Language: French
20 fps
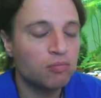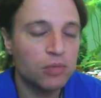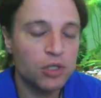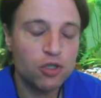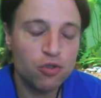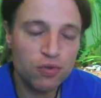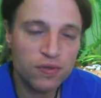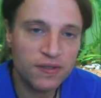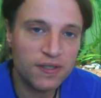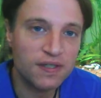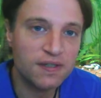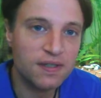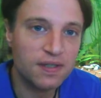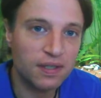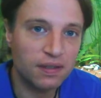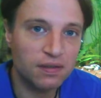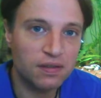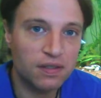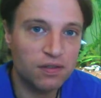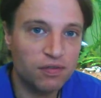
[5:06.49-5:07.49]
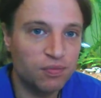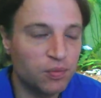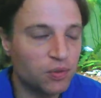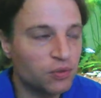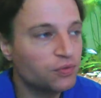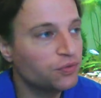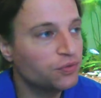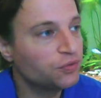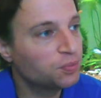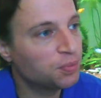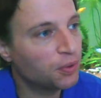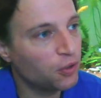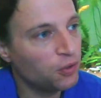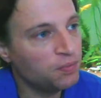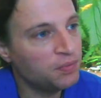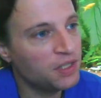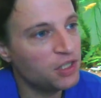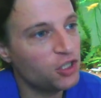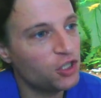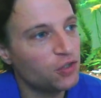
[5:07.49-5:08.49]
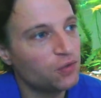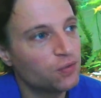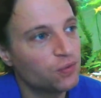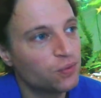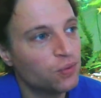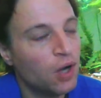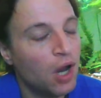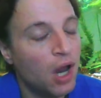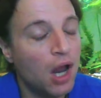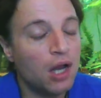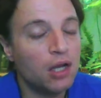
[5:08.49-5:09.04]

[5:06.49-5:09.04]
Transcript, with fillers: mais juste instinctivement, vous vous promenez chez vous